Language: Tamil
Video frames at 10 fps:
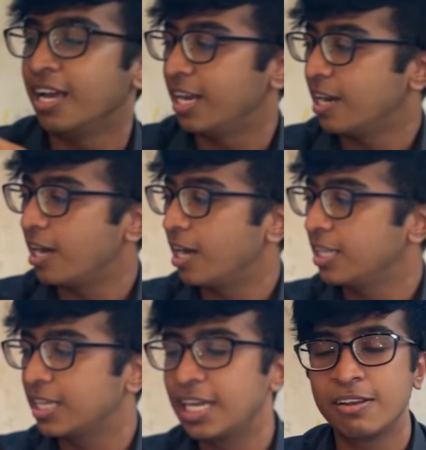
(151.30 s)
ஏன்னா
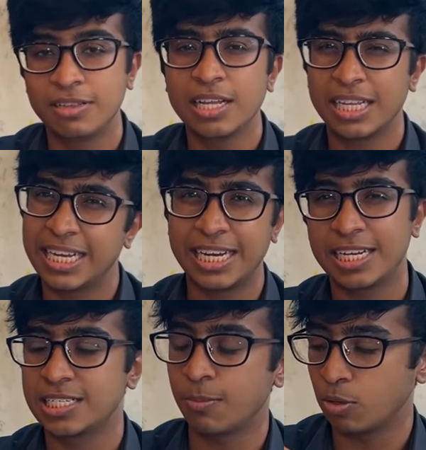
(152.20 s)
அது கீழே வந்து அந்த
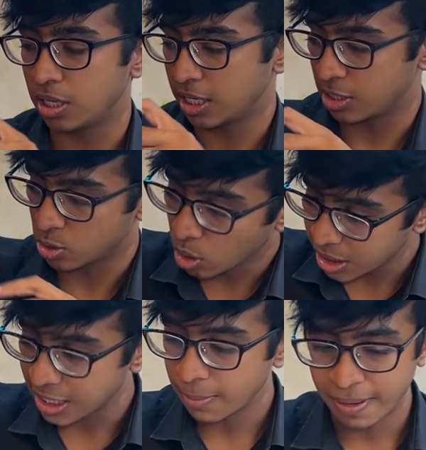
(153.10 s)
இன்கிரீடியன்ஸ்லாம் போட்டுருக்கு ஸோ
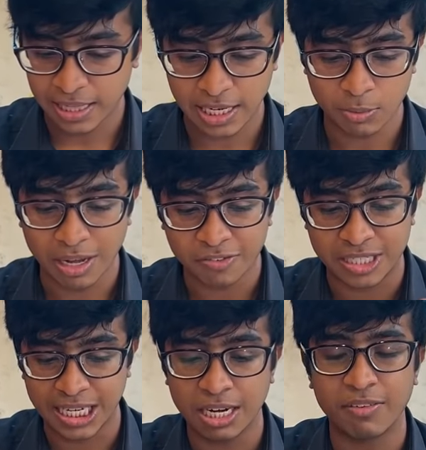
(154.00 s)
இங்கே பார்த்தீங்கன்னா வி ஹவ்
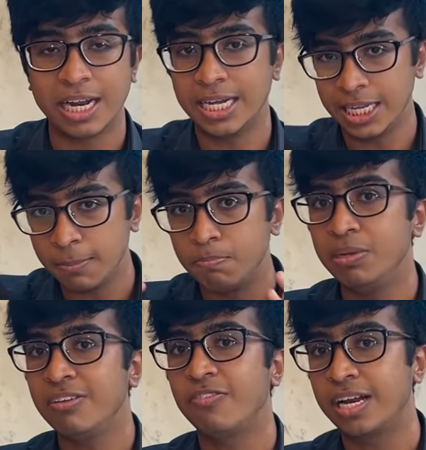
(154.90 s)
சிக்கன் வெரைட்டி
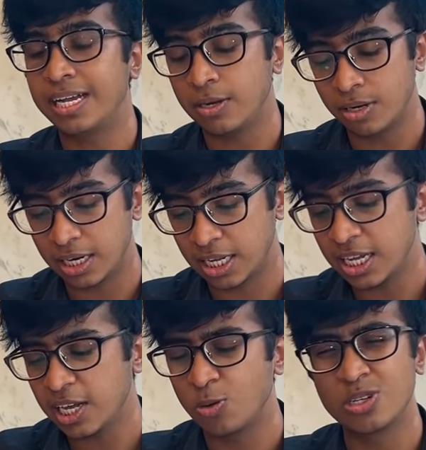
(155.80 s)
பீஃப் வெரைட்டி கூட
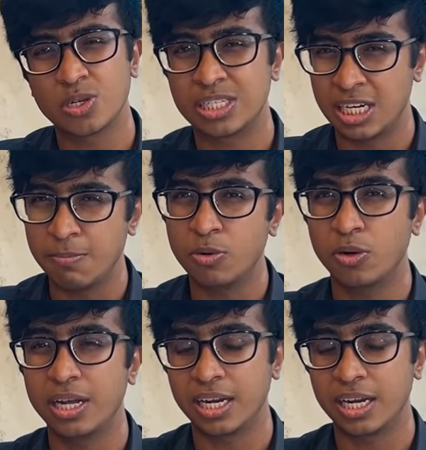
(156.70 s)
இருக்குது அண்ட் ஆல்சோ ஷ்ரிம்ப் கூட